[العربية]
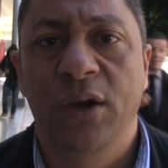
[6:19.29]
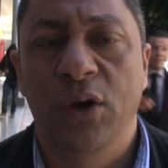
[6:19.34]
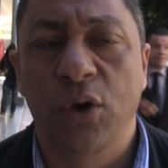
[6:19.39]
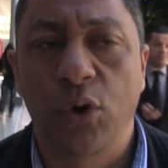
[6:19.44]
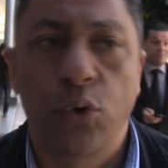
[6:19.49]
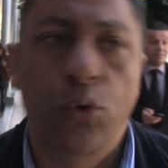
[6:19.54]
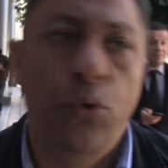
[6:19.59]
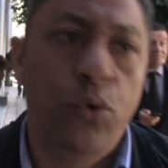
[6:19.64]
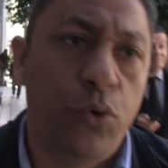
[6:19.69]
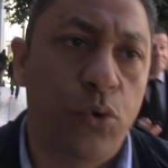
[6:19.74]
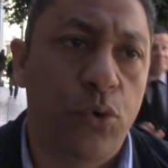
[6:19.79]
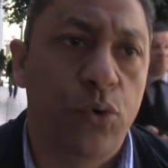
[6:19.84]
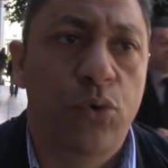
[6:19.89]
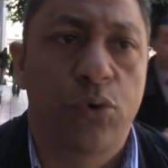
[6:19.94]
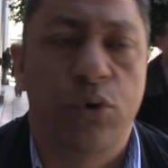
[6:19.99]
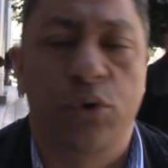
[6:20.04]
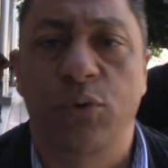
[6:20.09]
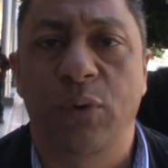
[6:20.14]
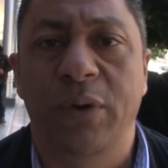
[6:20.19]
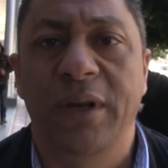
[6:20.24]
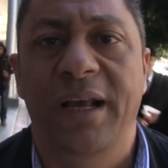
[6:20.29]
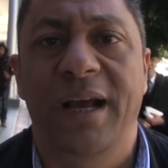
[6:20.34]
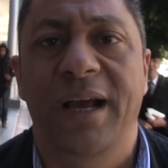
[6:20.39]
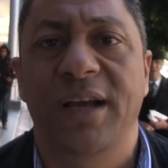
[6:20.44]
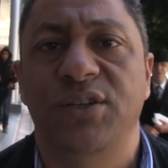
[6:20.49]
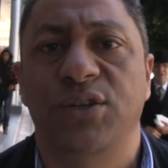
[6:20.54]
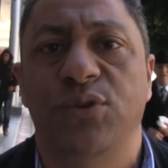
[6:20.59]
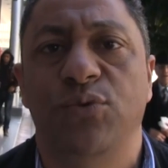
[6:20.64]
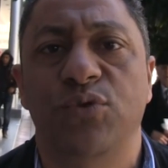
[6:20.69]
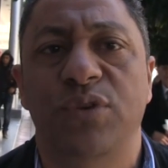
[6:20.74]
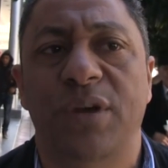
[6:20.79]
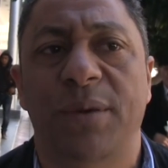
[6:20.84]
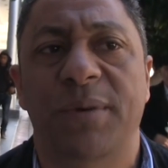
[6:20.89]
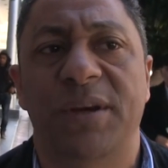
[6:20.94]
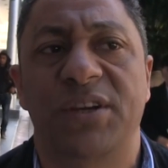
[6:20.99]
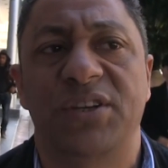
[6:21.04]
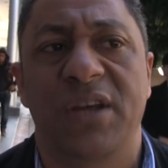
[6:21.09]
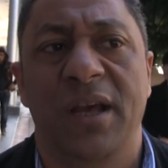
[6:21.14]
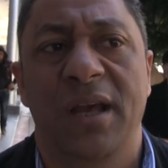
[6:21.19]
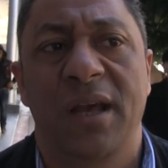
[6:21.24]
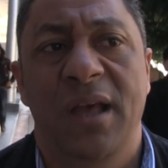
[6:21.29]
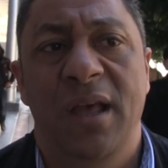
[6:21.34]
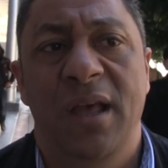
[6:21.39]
خو خو تولي حاجه توجع برشا